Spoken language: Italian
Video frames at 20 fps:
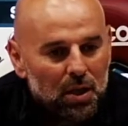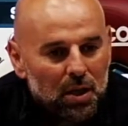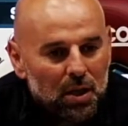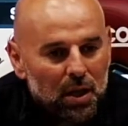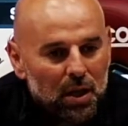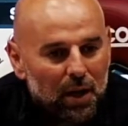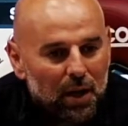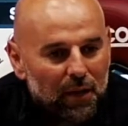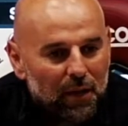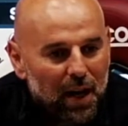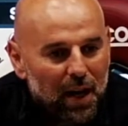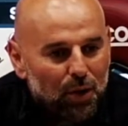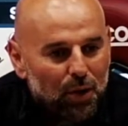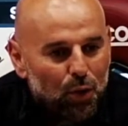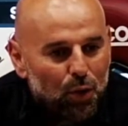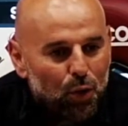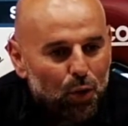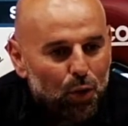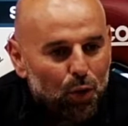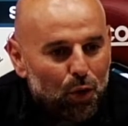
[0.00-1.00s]
avranno
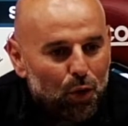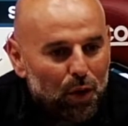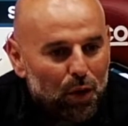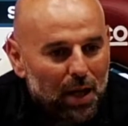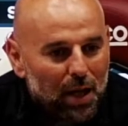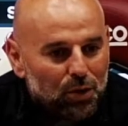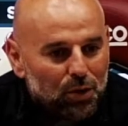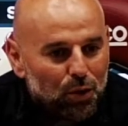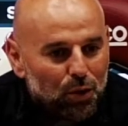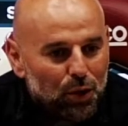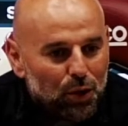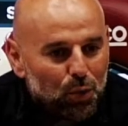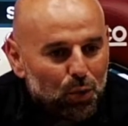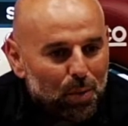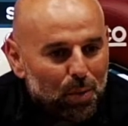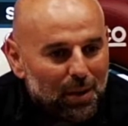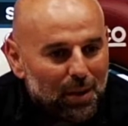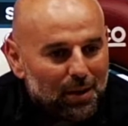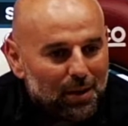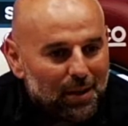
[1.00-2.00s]
loro l'Ascoli due
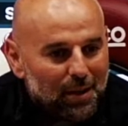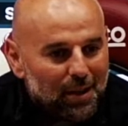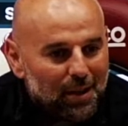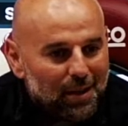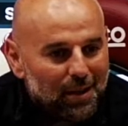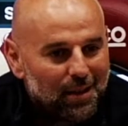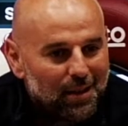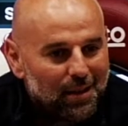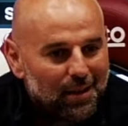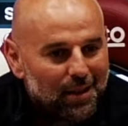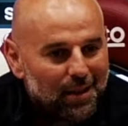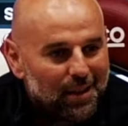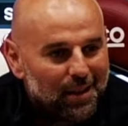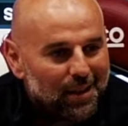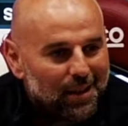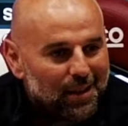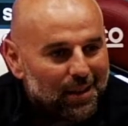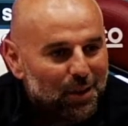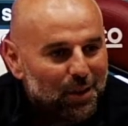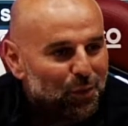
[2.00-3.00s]
partite
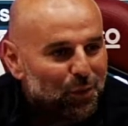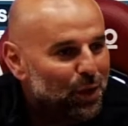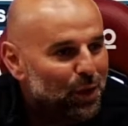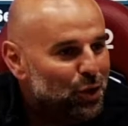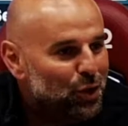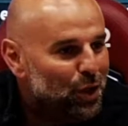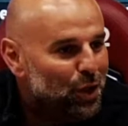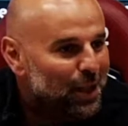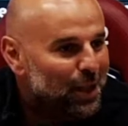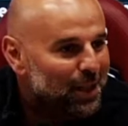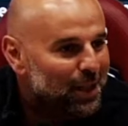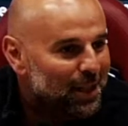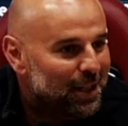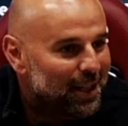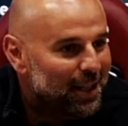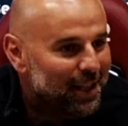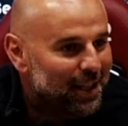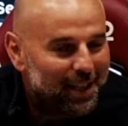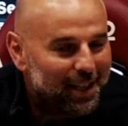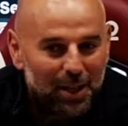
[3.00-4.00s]
eh, difficili
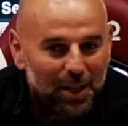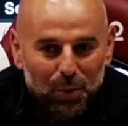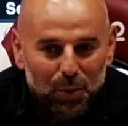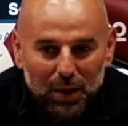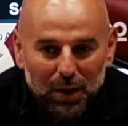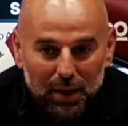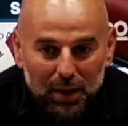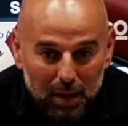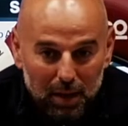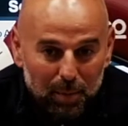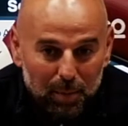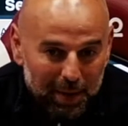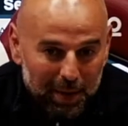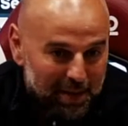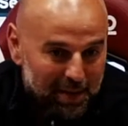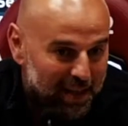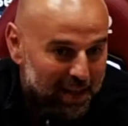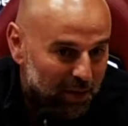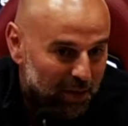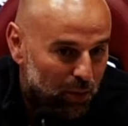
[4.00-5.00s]
e quindi
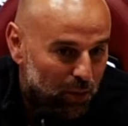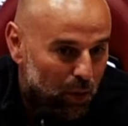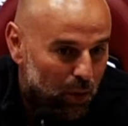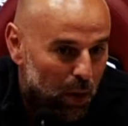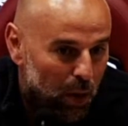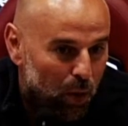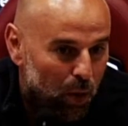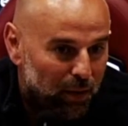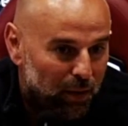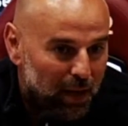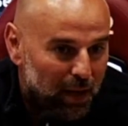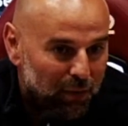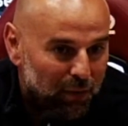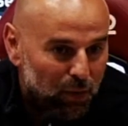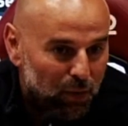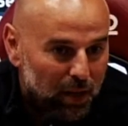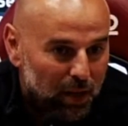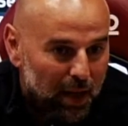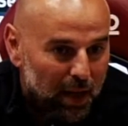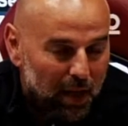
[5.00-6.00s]
pensando ad
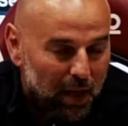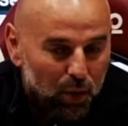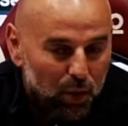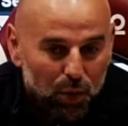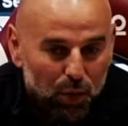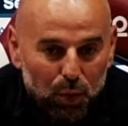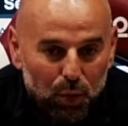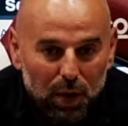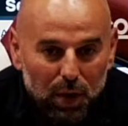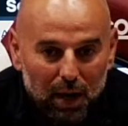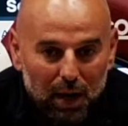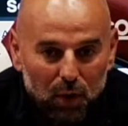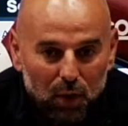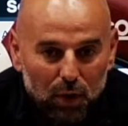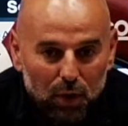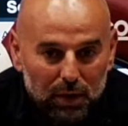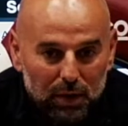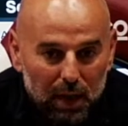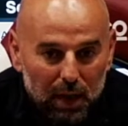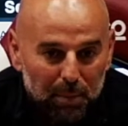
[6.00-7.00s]
affrontarla noi una alla
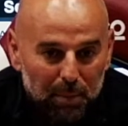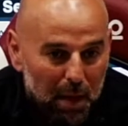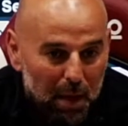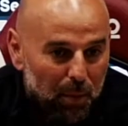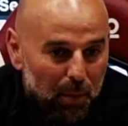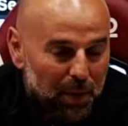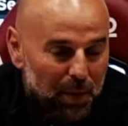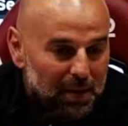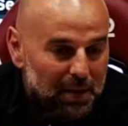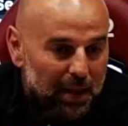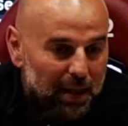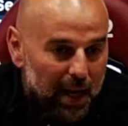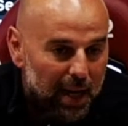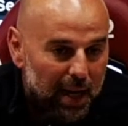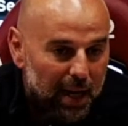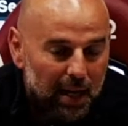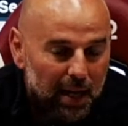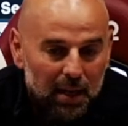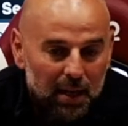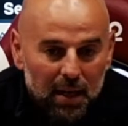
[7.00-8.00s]
volta abbiamo questa
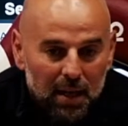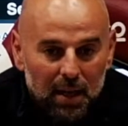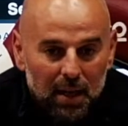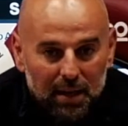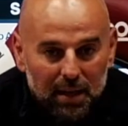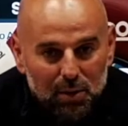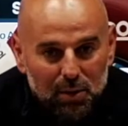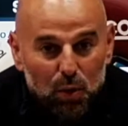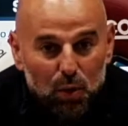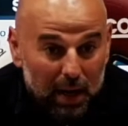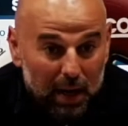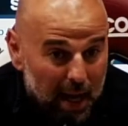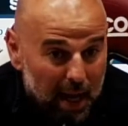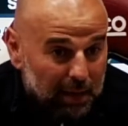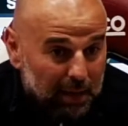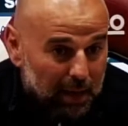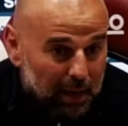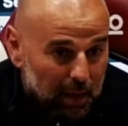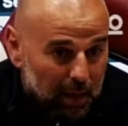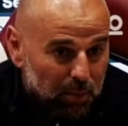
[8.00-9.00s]
gara che sulla
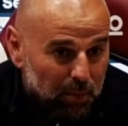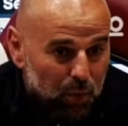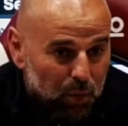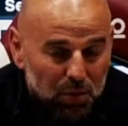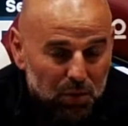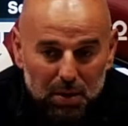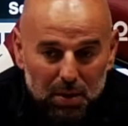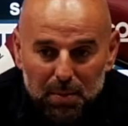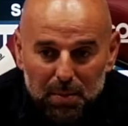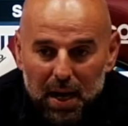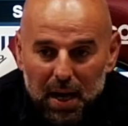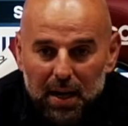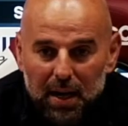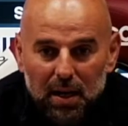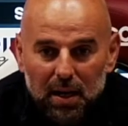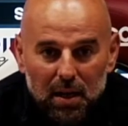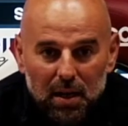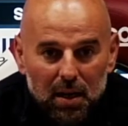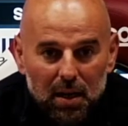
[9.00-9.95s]
carta può sembrare